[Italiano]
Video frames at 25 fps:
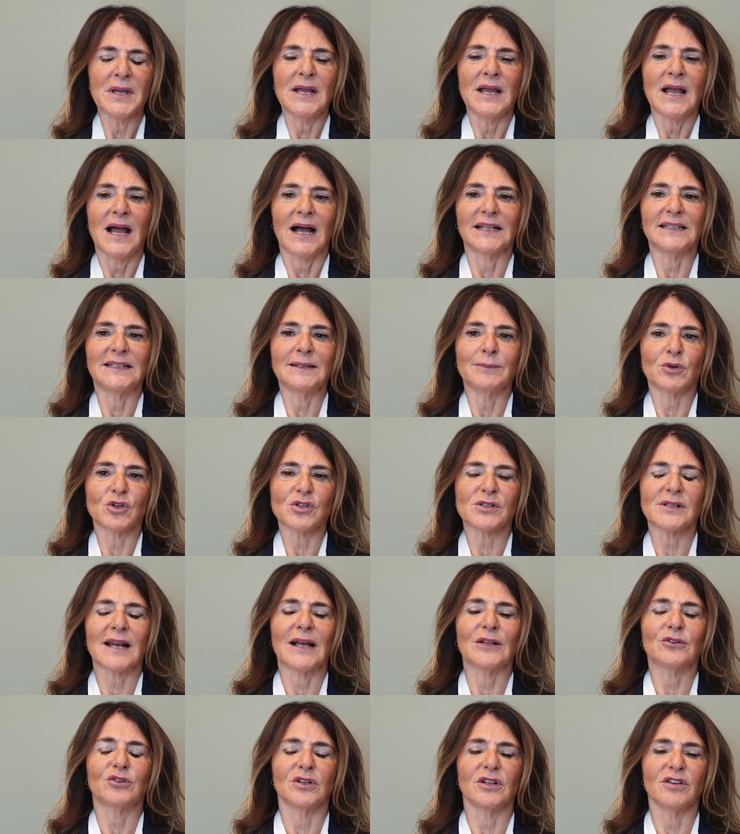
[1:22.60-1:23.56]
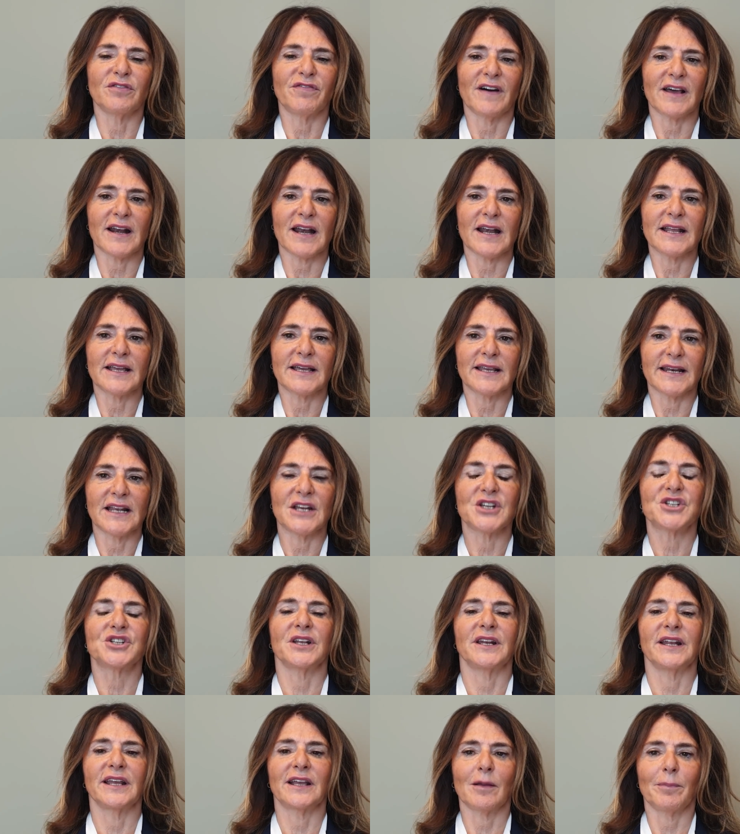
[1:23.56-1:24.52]
ha dimostrato di fare
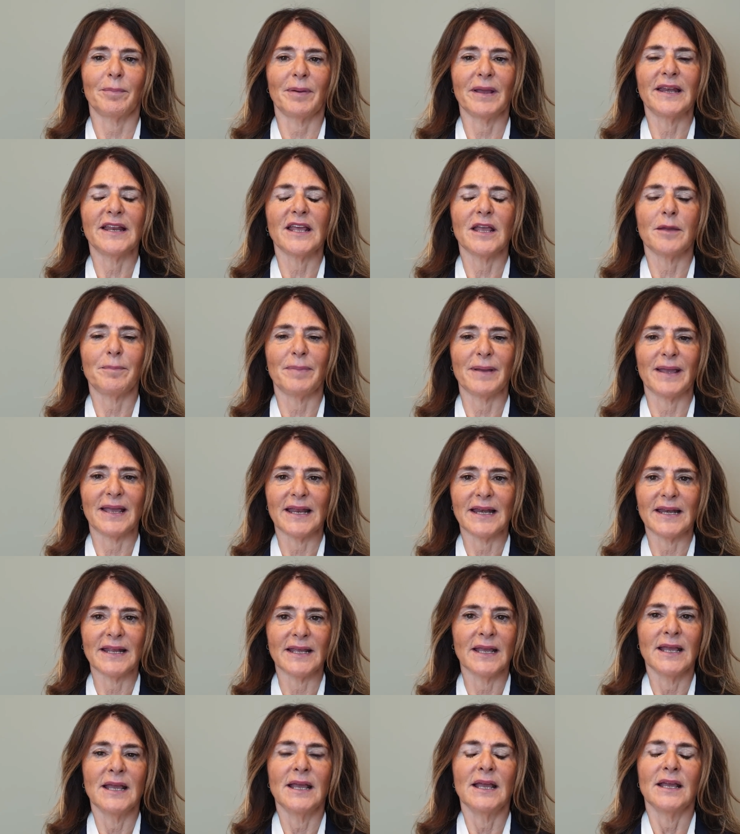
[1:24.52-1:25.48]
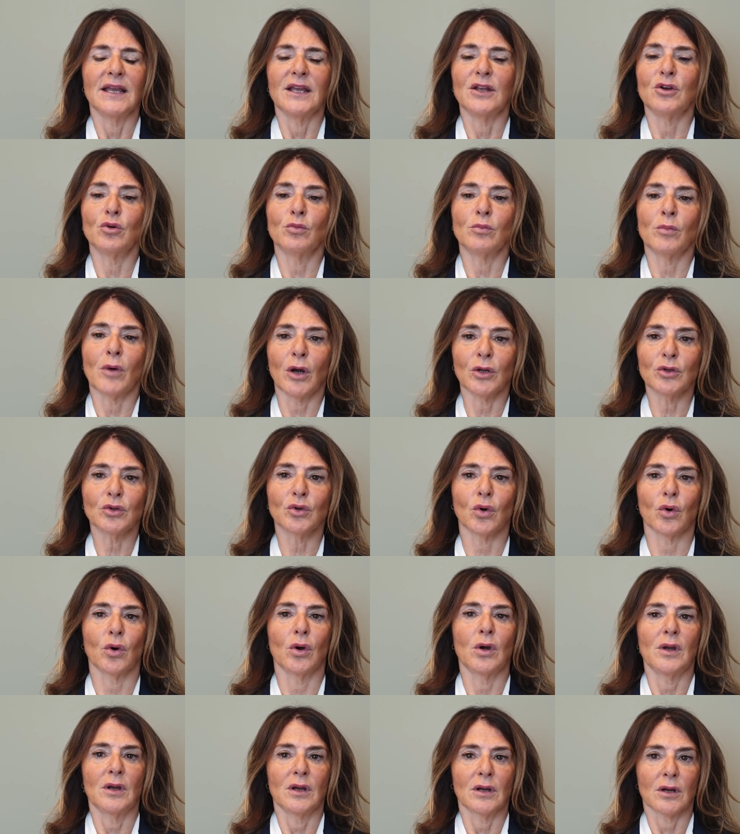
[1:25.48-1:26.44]
ricrescere i capelli e i peli in un
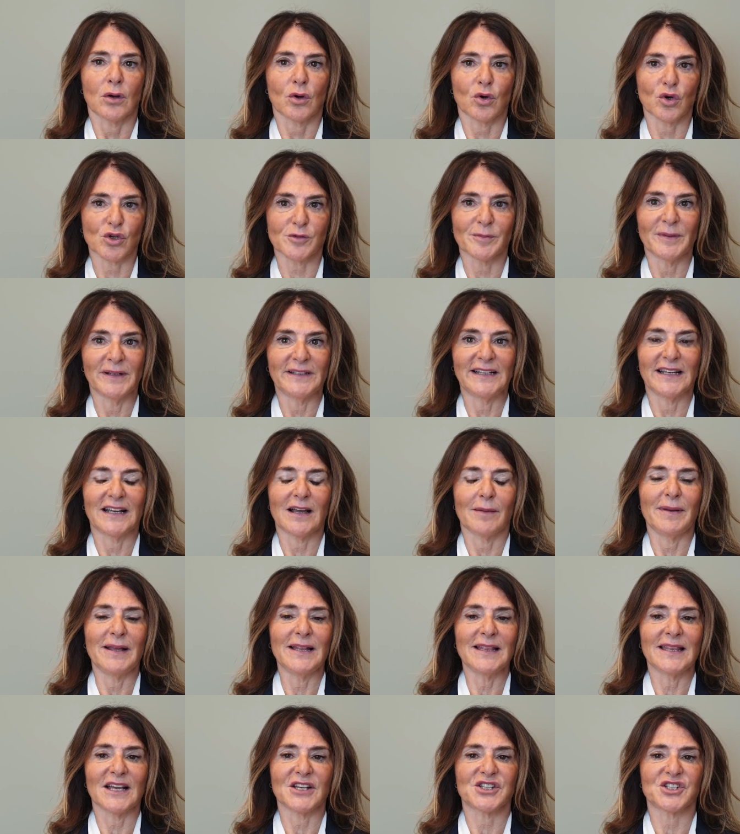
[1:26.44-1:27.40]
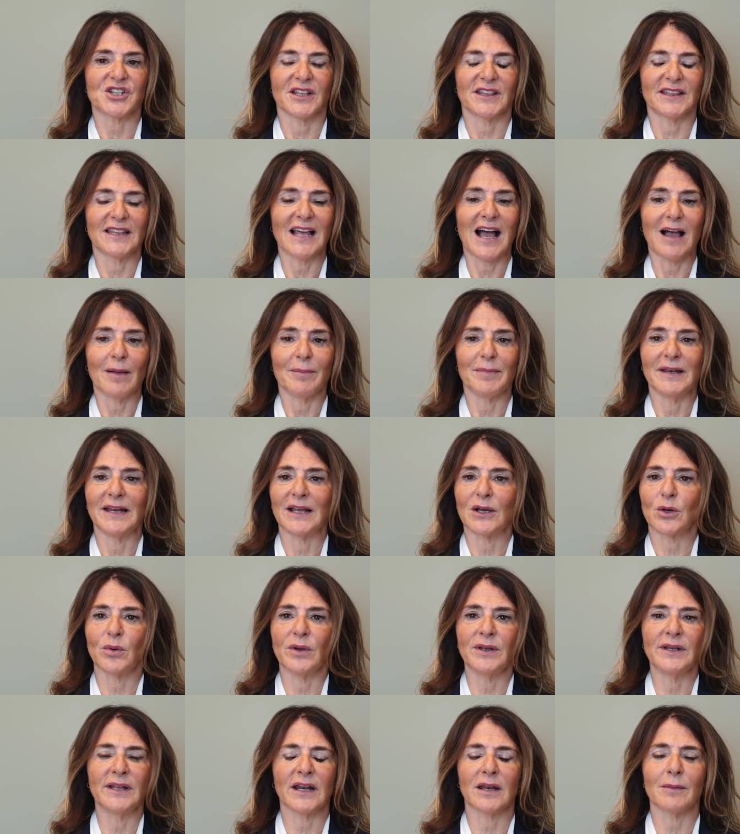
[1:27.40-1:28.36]
modo cosmeticamente accettabile,
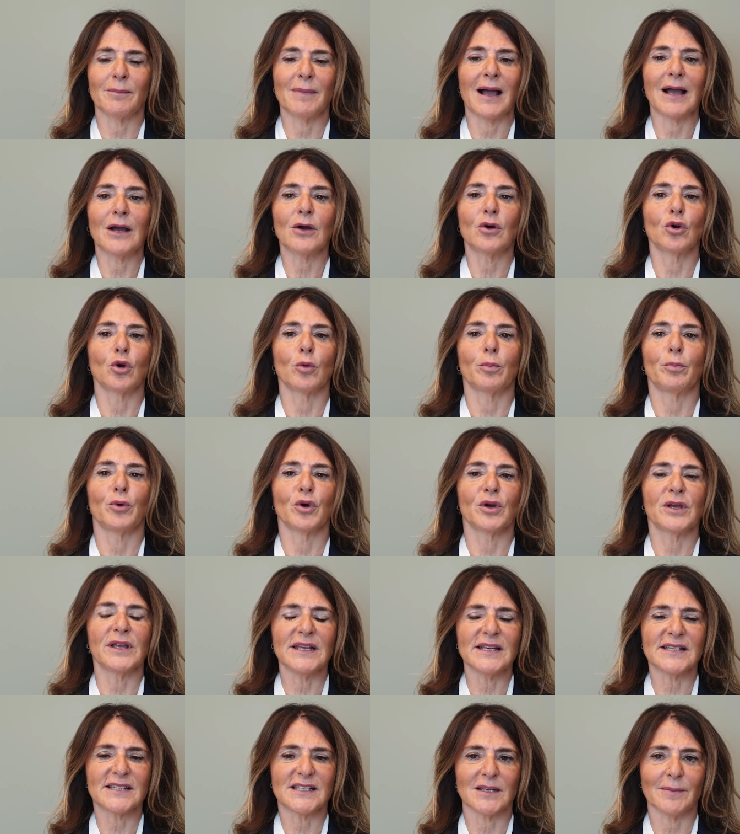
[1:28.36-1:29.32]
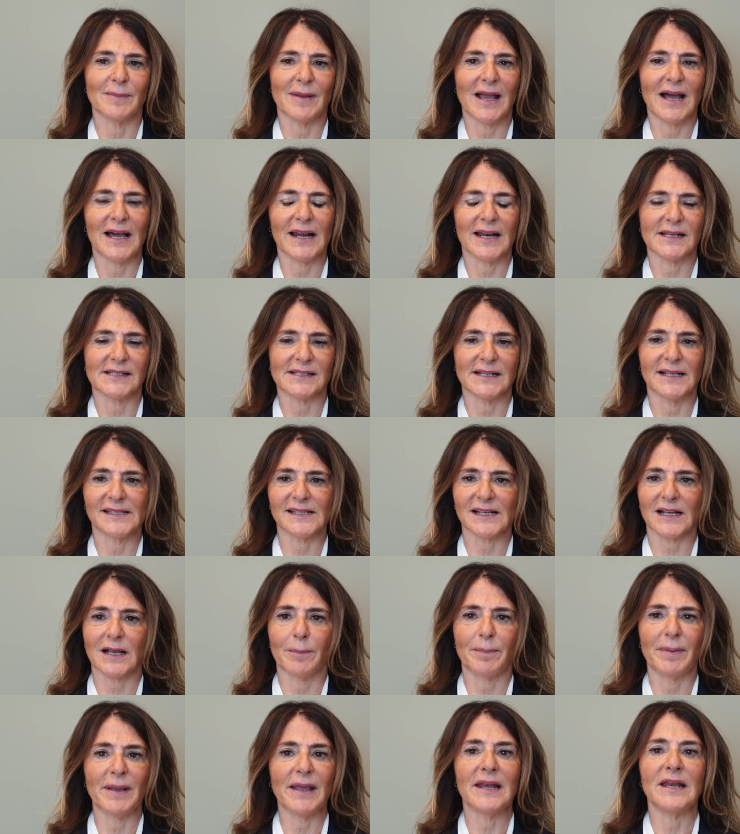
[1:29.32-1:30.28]
quindi rimangono pochissime aree senza
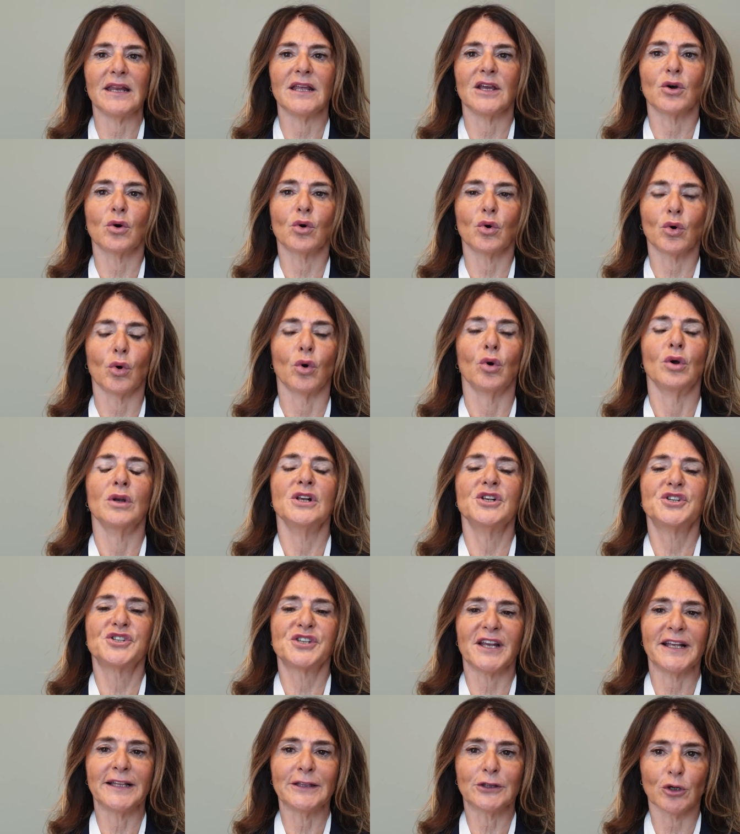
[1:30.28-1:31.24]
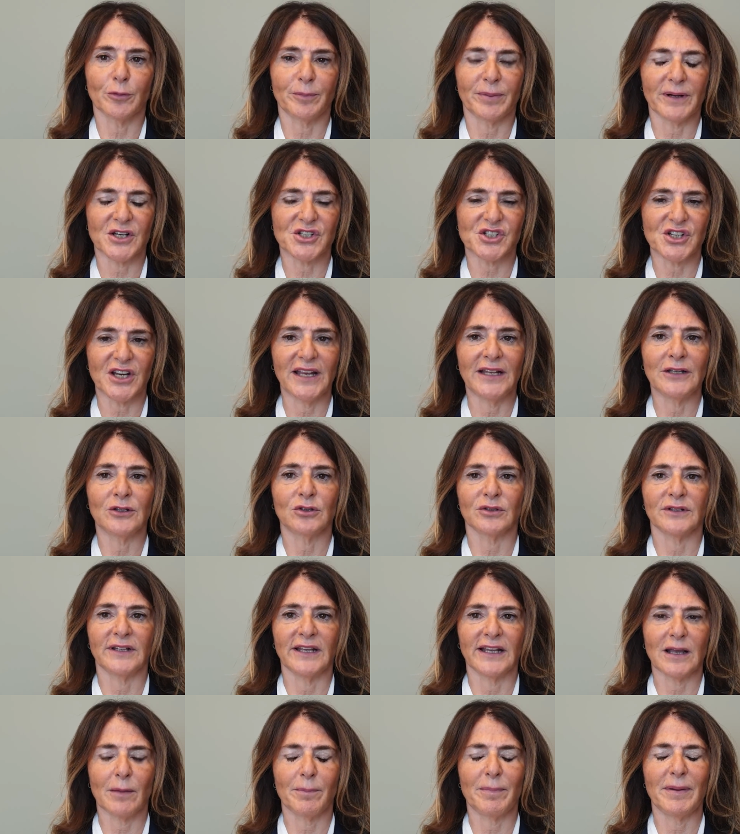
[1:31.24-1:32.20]
capelli o il 100%
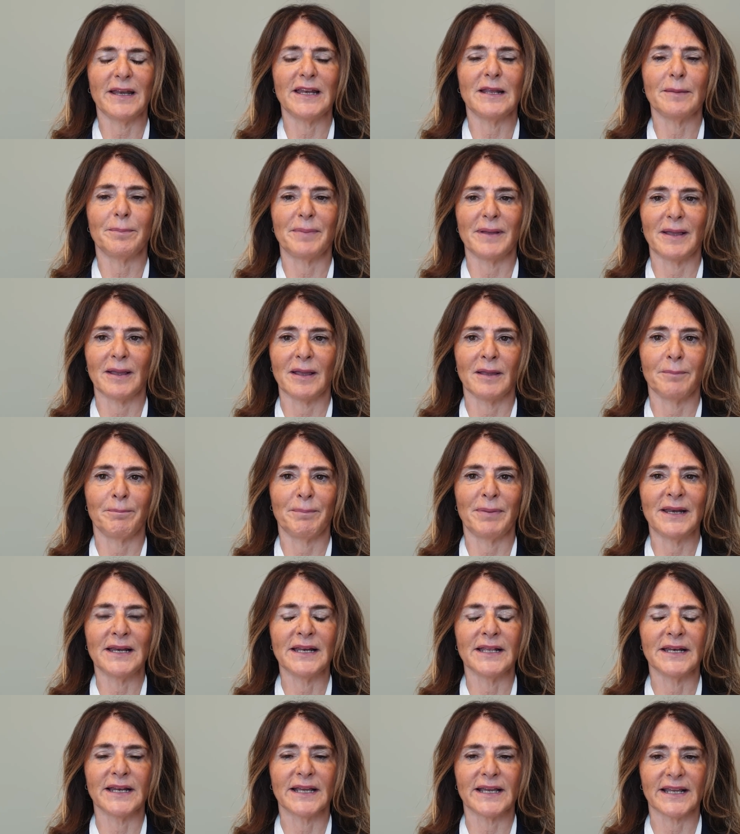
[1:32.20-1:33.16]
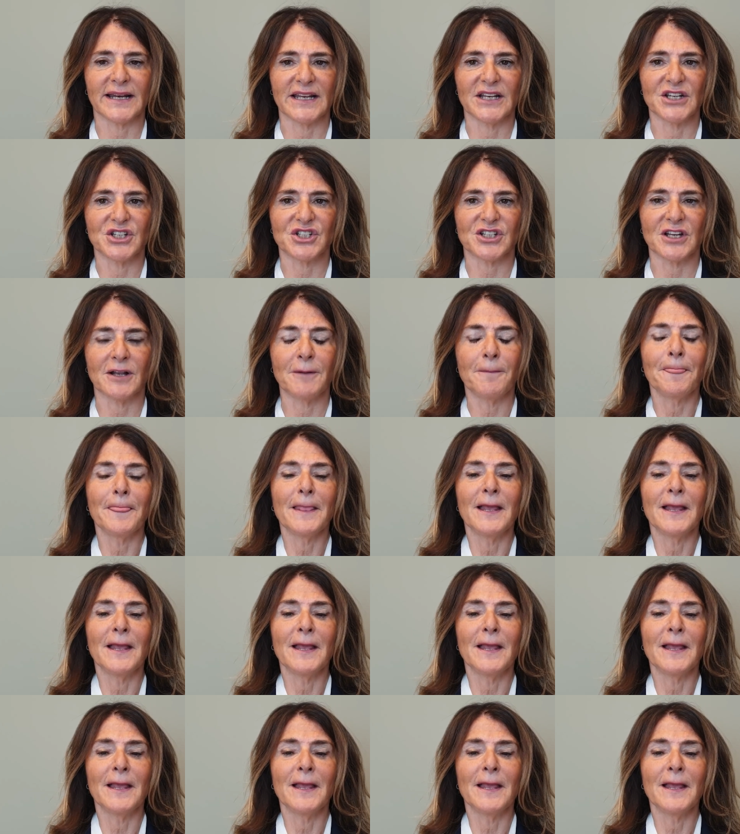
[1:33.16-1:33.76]
dei capelli e peli ricresce